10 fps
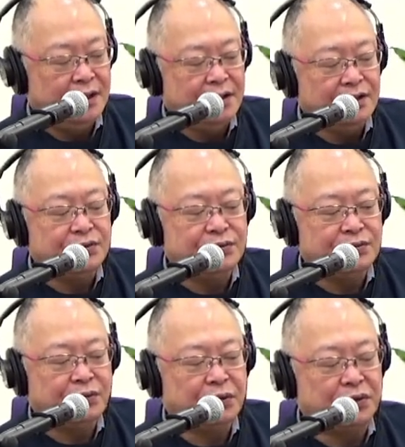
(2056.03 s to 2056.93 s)
い
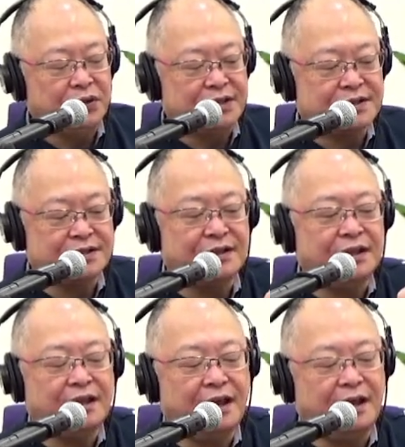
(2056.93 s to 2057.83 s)
うことについ
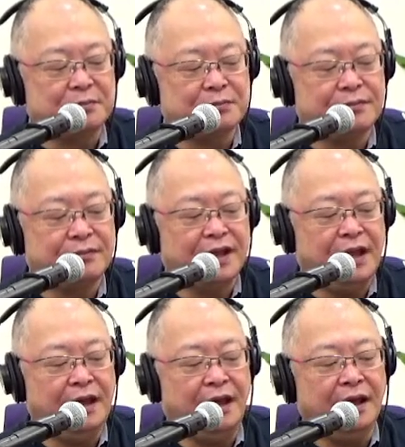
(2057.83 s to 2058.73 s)
て、
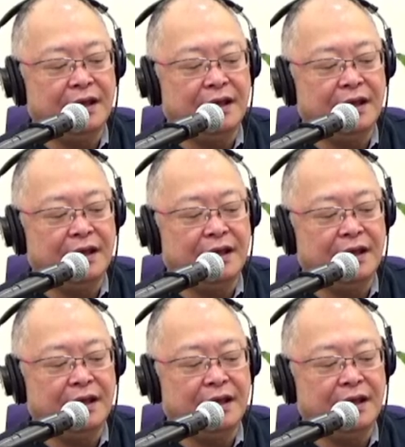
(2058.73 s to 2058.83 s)
罪